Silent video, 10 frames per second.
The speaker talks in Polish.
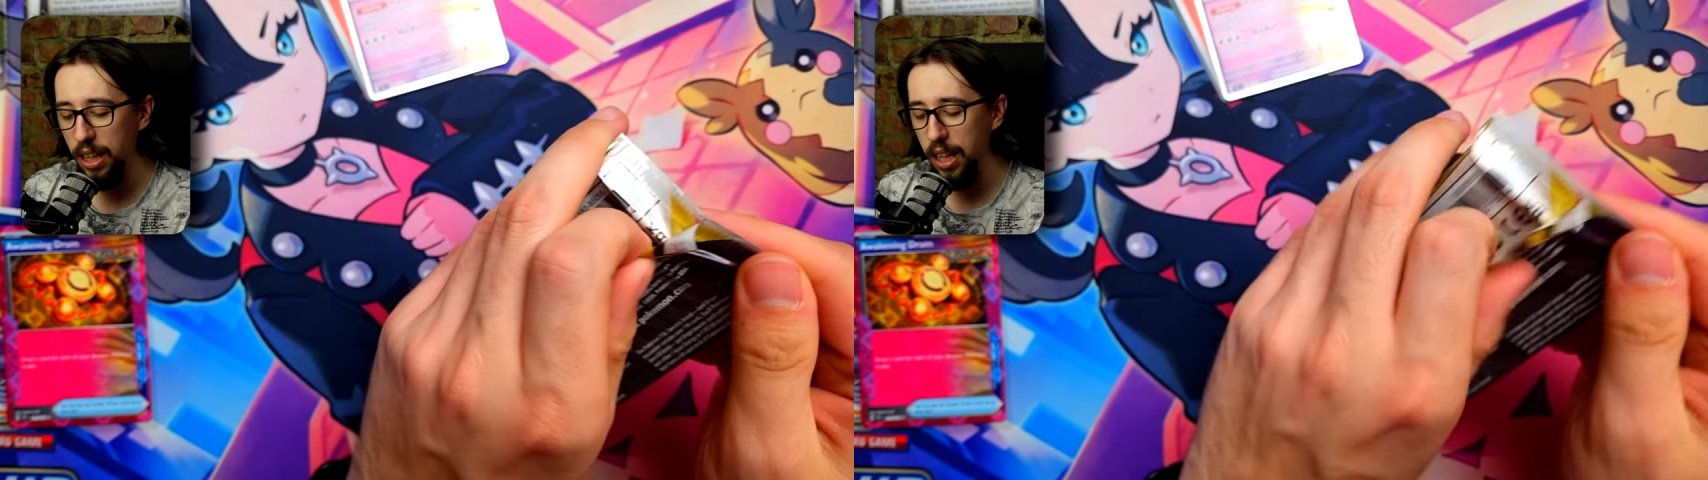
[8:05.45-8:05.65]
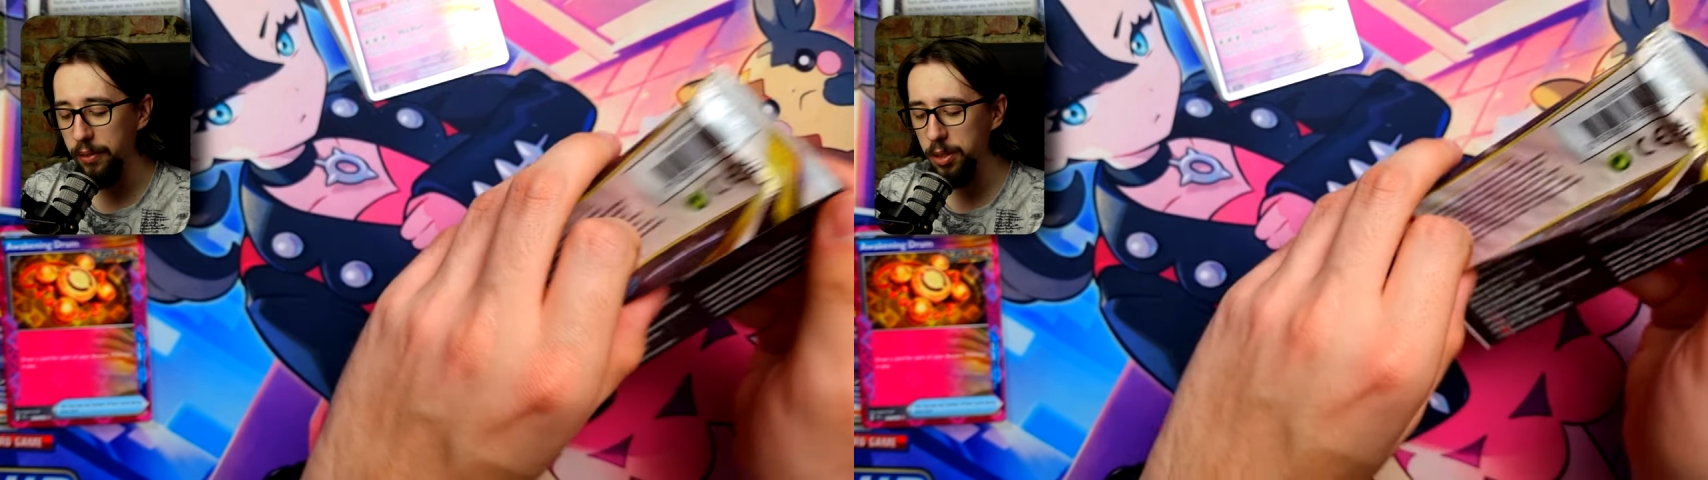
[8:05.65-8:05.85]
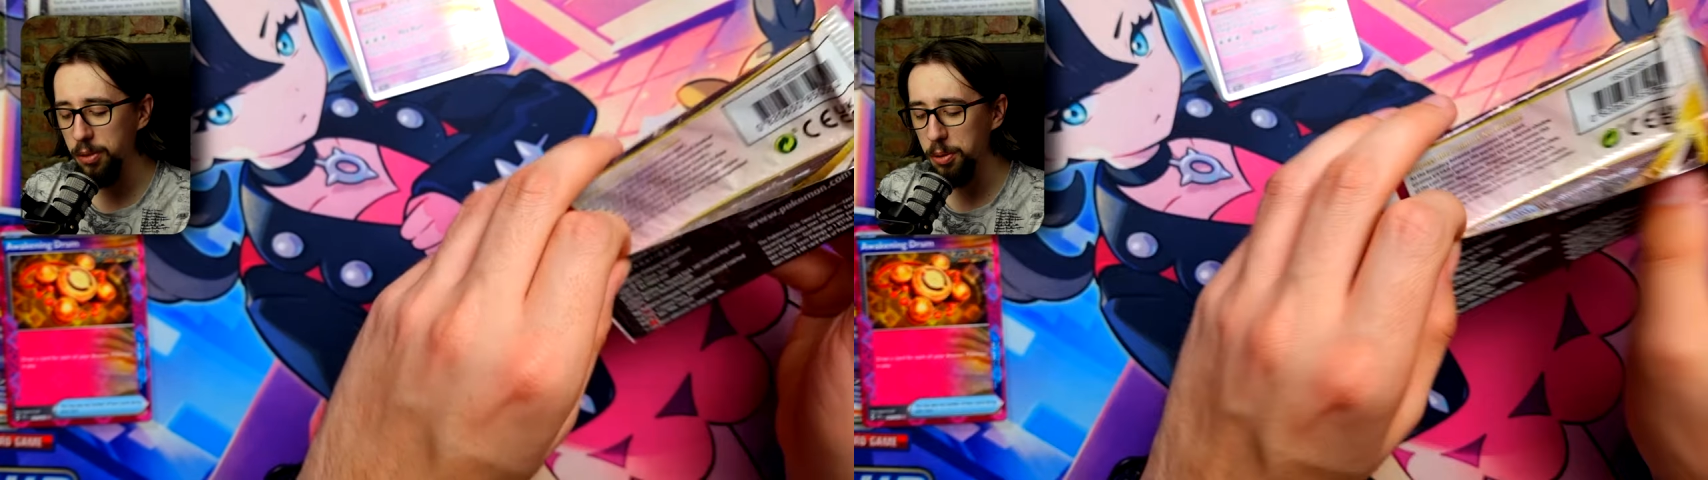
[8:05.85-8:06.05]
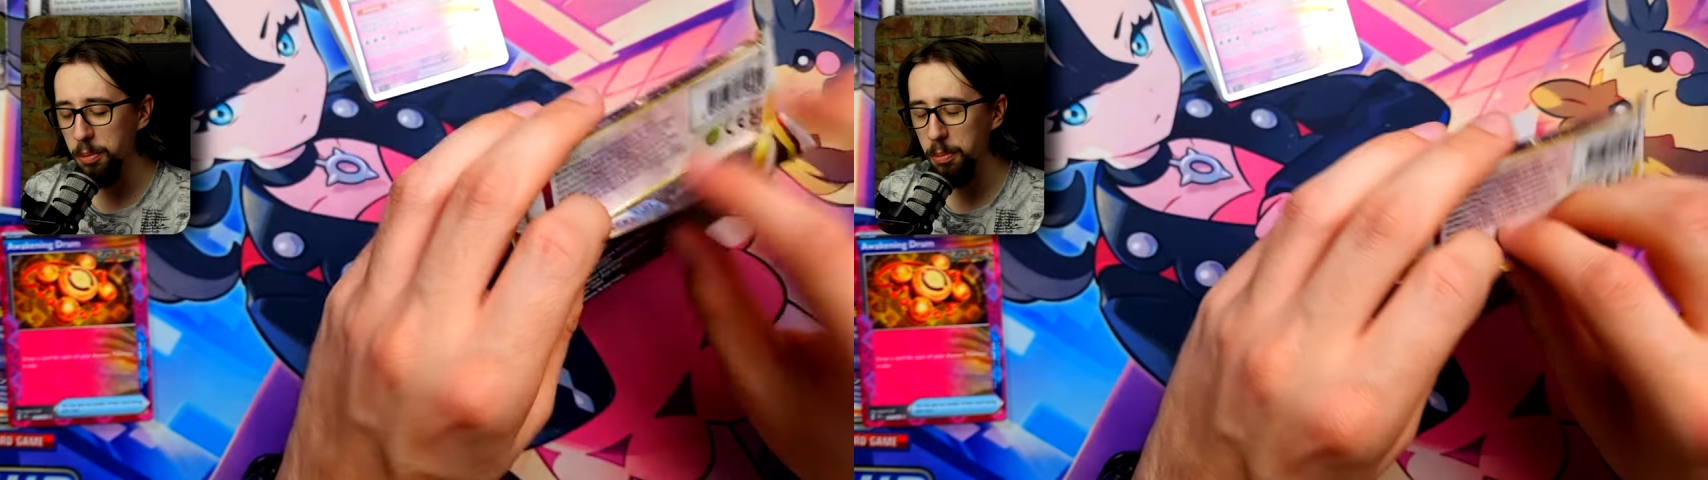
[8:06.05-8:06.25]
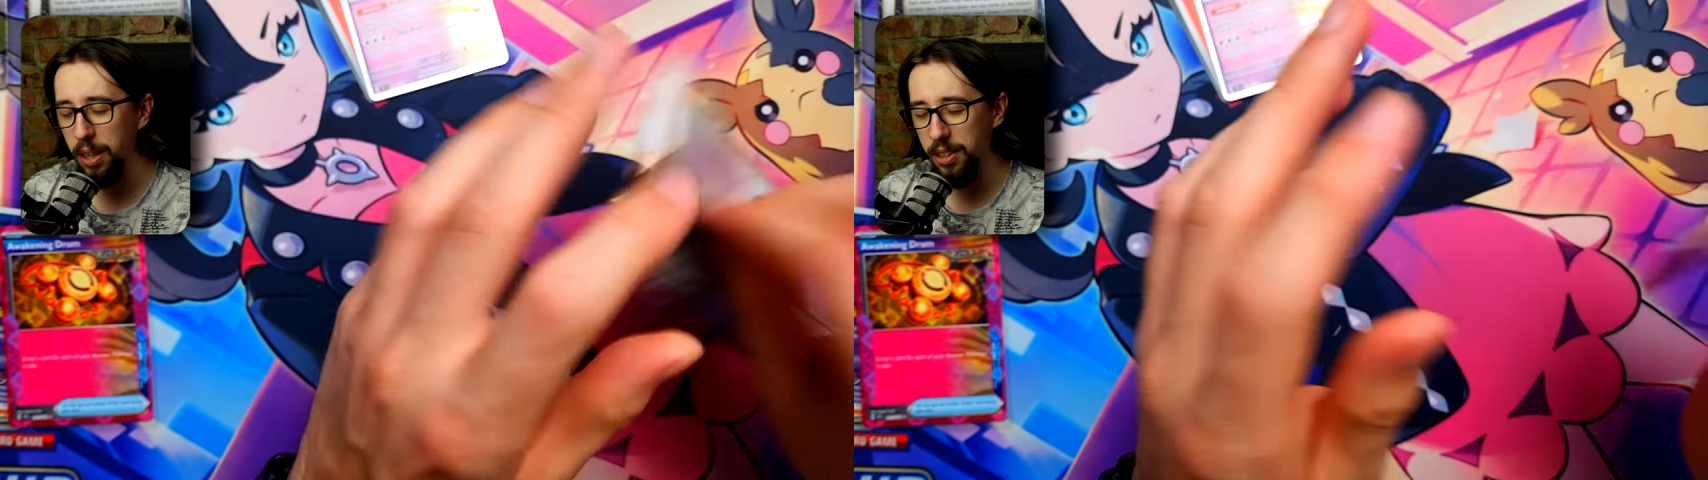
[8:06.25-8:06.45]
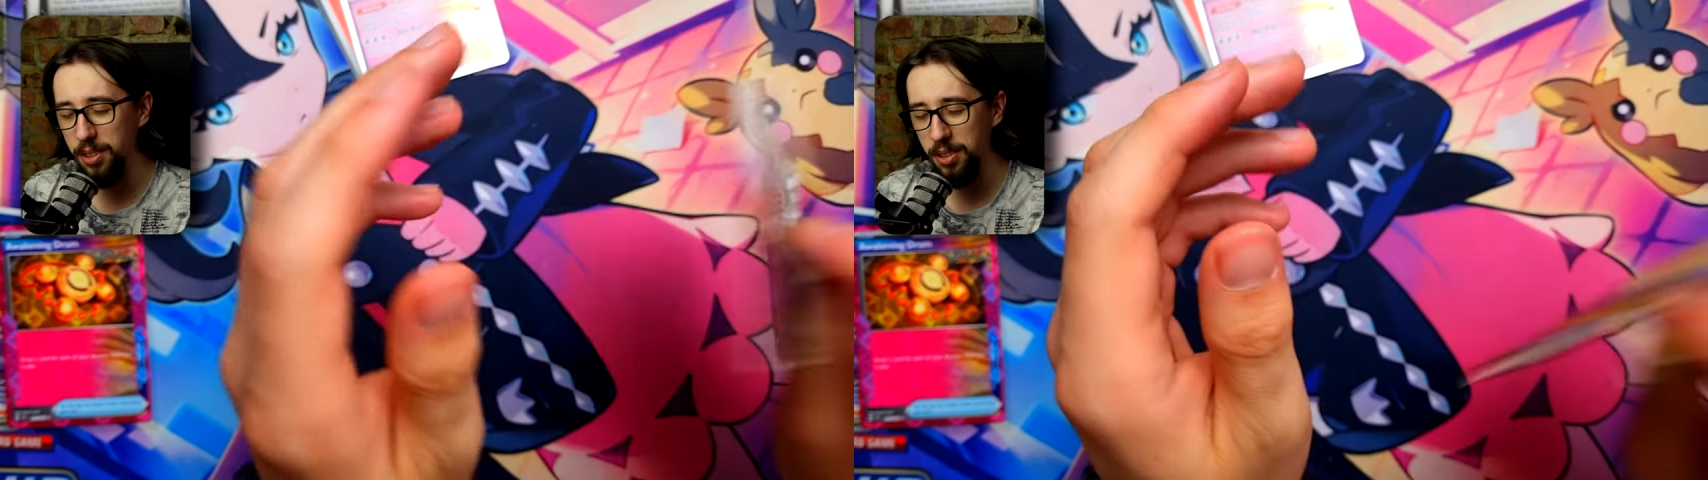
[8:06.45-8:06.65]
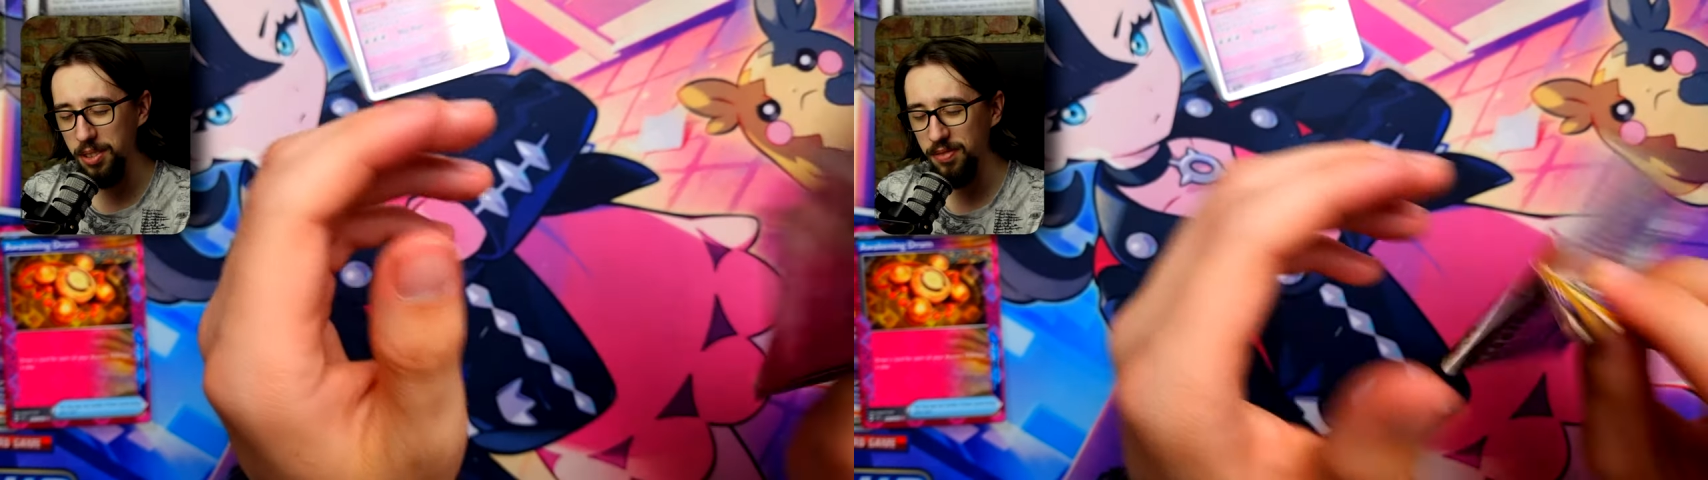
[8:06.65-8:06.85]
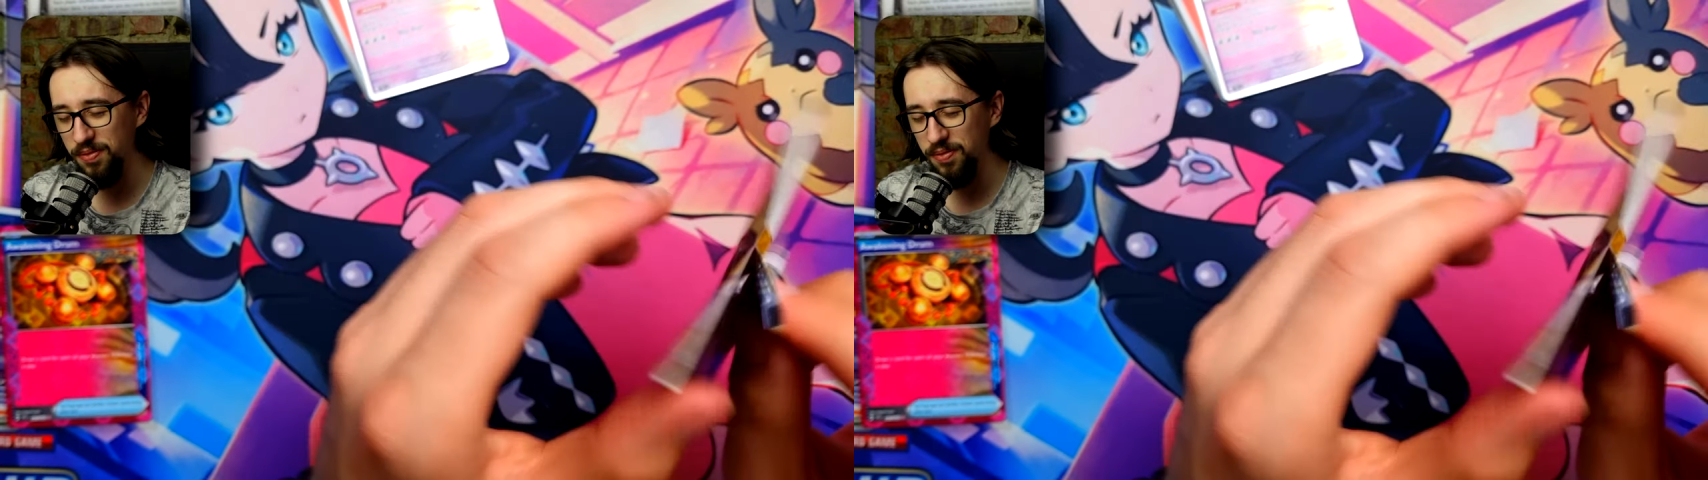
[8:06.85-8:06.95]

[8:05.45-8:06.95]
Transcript: A my otworzymy bardzo